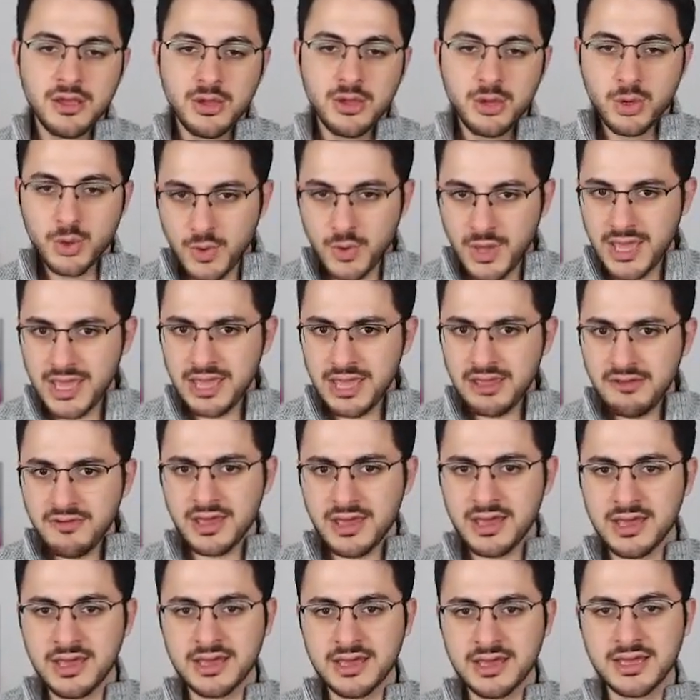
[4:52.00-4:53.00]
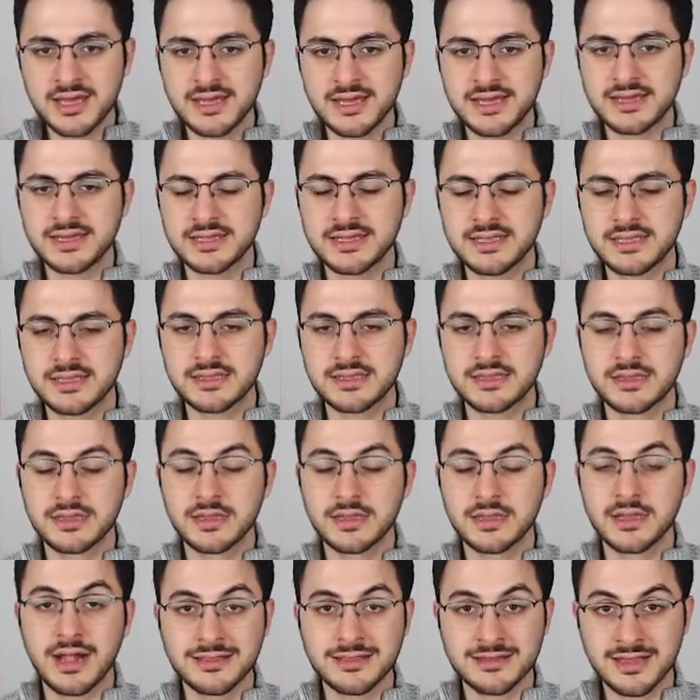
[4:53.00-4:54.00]
Wave
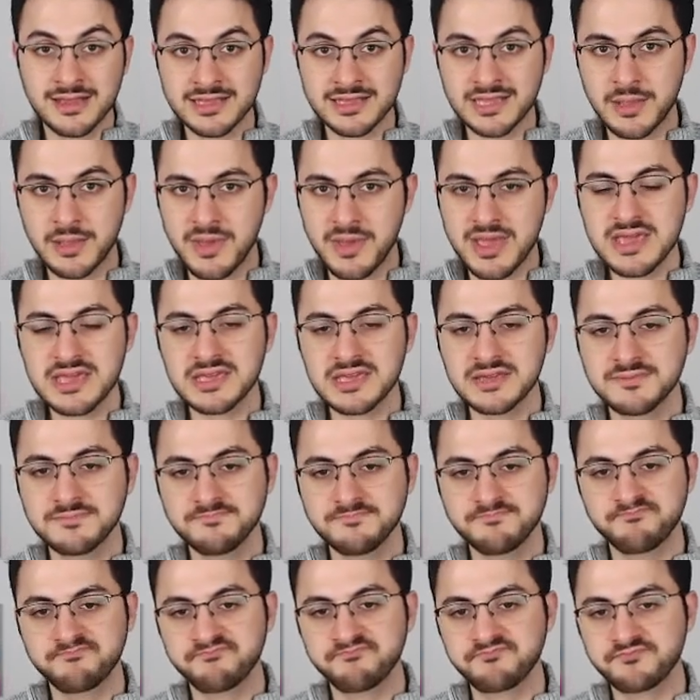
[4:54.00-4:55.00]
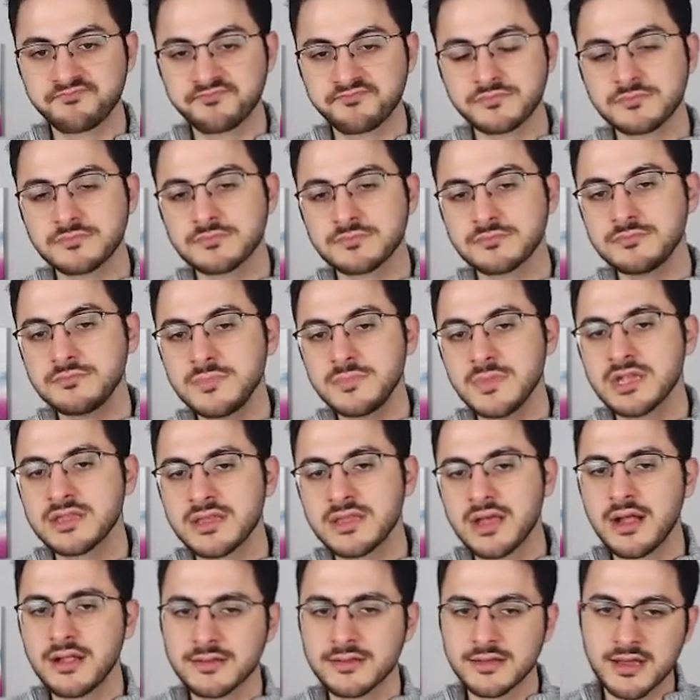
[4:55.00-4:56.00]
dalga demek.
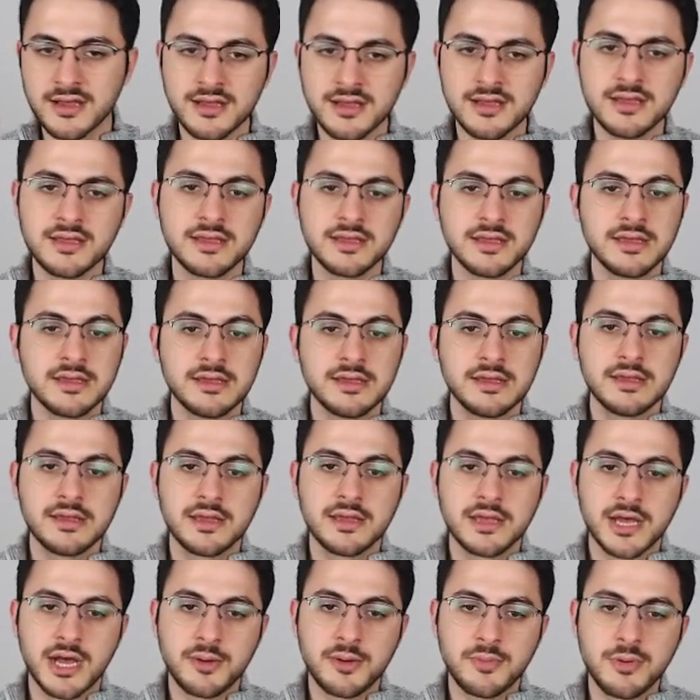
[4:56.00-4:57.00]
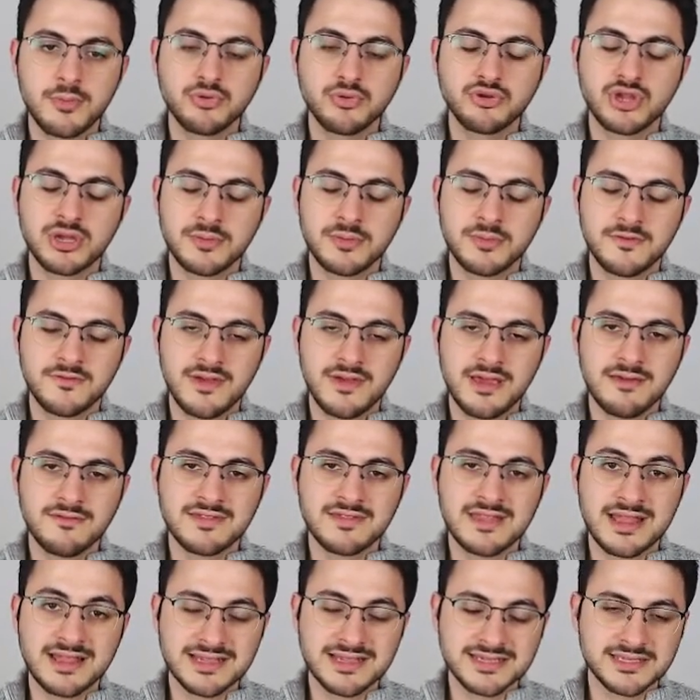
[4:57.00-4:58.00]
Dalga. Ama bu tabi
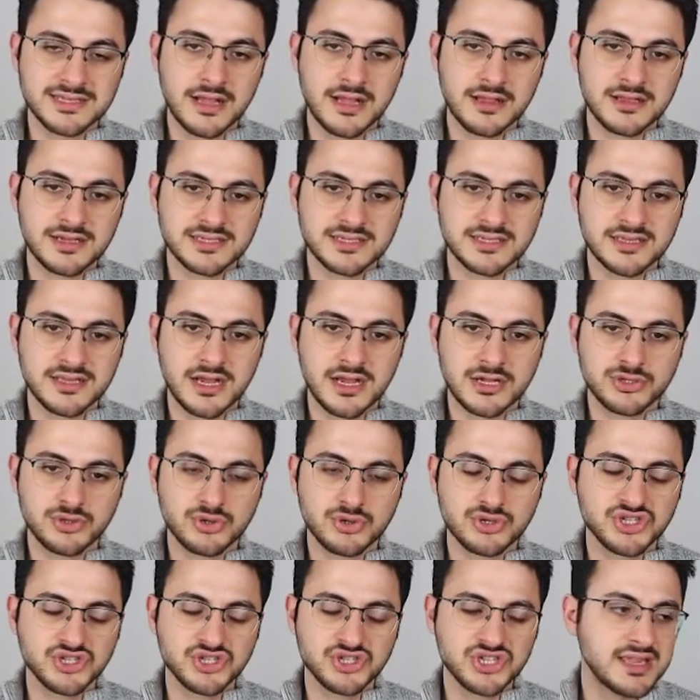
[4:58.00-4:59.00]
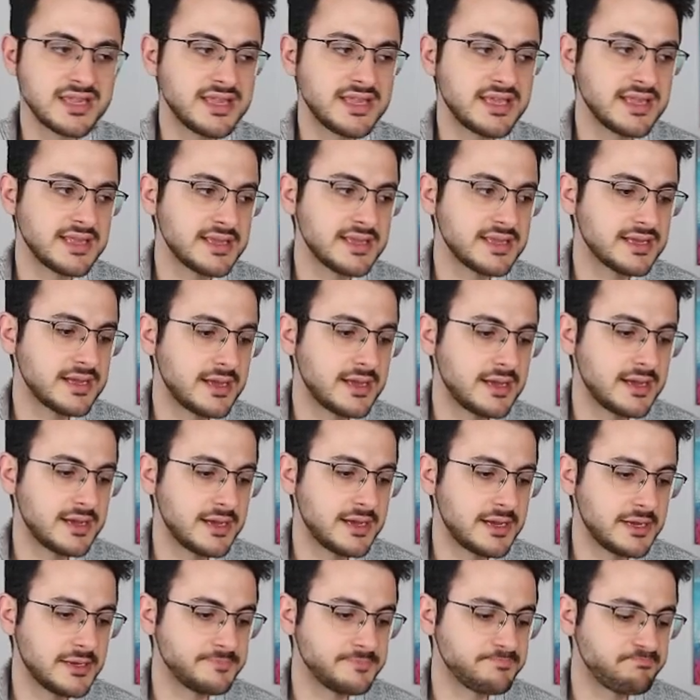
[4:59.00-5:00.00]
wave deniz dalgası daha çok şey değil. Ee,
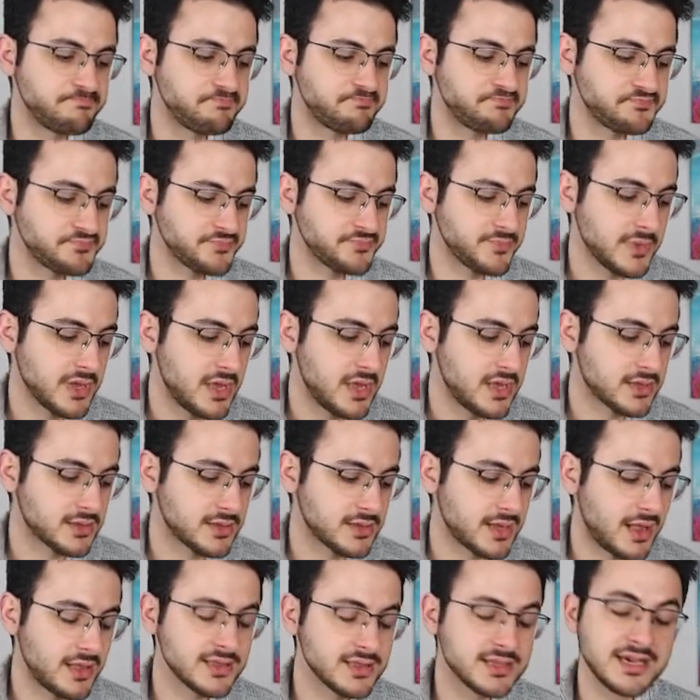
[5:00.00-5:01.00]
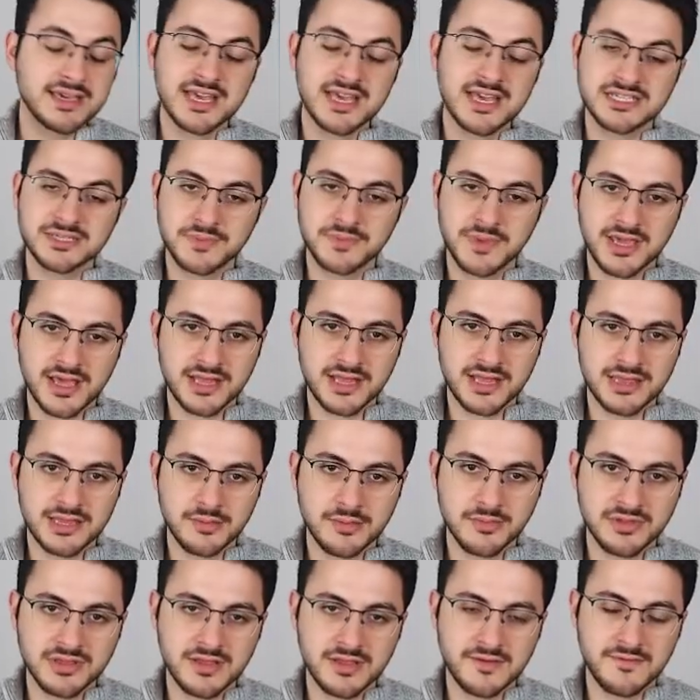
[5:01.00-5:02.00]
dalga geçmek
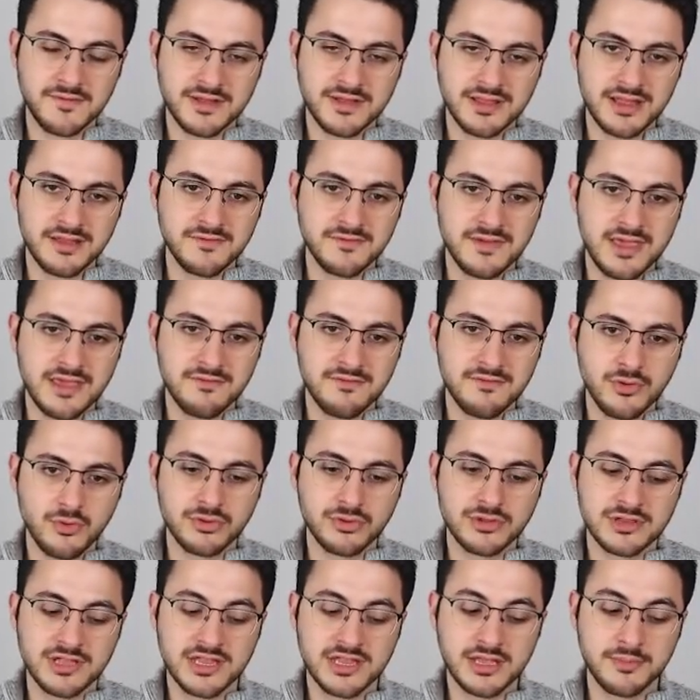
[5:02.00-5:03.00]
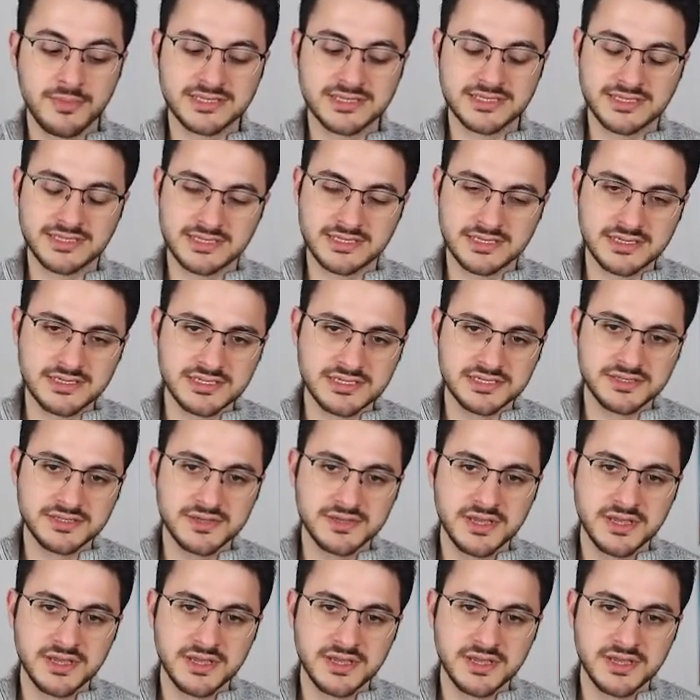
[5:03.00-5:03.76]
anlamında falan wave'i kullanamazsınız.